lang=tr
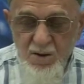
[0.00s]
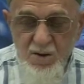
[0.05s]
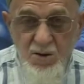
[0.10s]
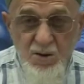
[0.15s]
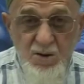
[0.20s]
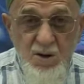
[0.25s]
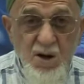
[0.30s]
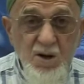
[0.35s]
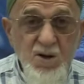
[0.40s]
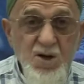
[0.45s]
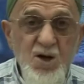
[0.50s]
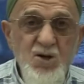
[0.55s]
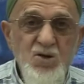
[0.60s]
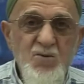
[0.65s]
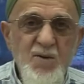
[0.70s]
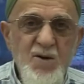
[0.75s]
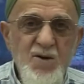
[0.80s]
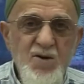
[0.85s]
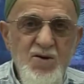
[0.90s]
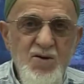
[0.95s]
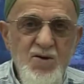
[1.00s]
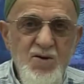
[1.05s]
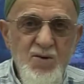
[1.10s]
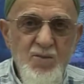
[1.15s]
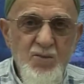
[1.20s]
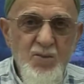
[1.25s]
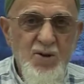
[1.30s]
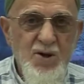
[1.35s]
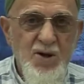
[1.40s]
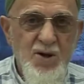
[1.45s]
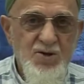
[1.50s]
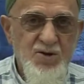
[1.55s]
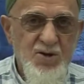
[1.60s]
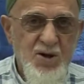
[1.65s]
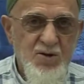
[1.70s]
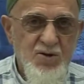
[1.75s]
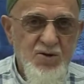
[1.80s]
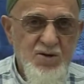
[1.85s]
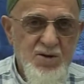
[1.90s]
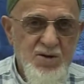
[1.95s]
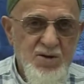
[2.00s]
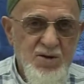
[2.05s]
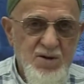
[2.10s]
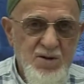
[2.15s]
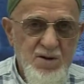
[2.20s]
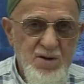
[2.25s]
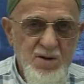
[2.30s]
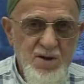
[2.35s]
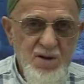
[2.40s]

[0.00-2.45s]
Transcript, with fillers: Tırnak kesmek bu da yasaktır.